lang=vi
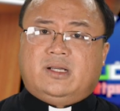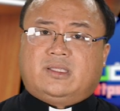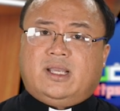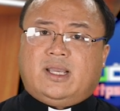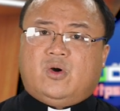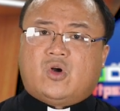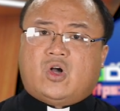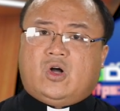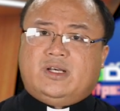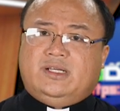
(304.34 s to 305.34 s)
bước theo
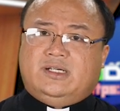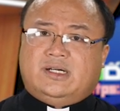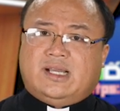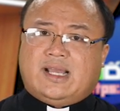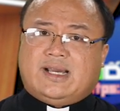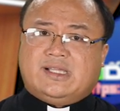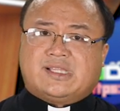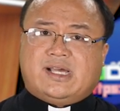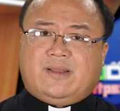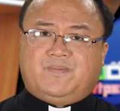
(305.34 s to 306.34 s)
con đường Ngài
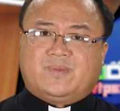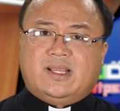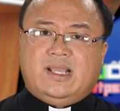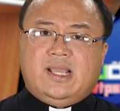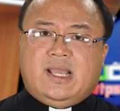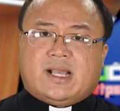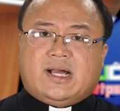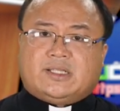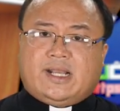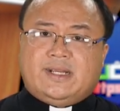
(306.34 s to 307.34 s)
dạy.
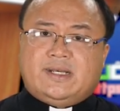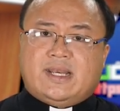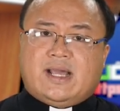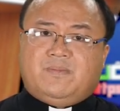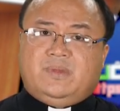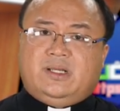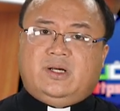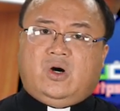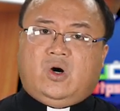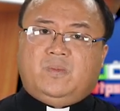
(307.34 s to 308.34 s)
Các thánh nam
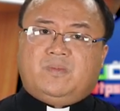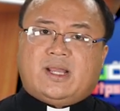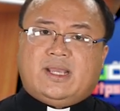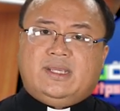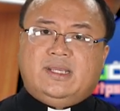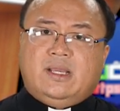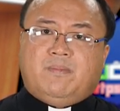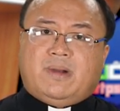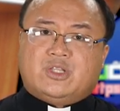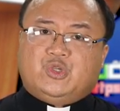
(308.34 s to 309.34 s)
nữ hôm nay
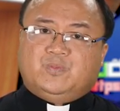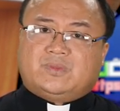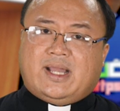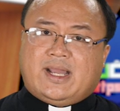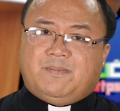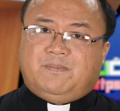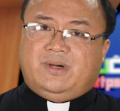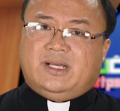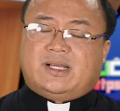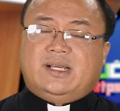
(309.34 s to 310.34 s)
mà chúng ta
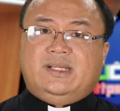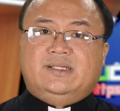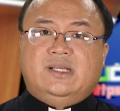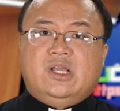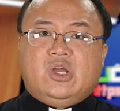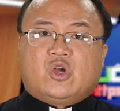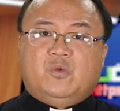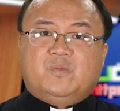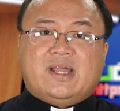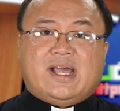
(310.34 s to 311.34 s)
mừng kính
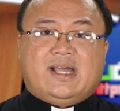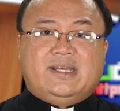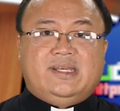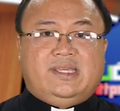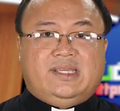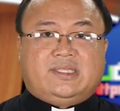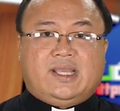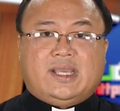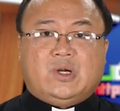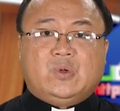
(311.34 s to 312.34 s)
cũng đã đi
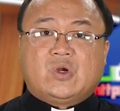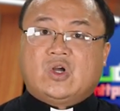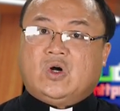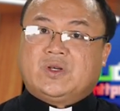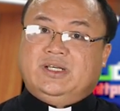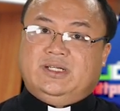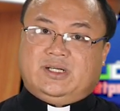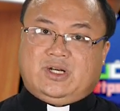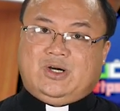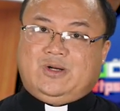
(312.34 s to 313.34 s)
theo con
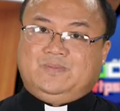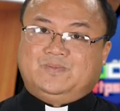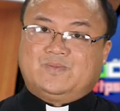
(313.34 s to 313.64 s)
đường đó.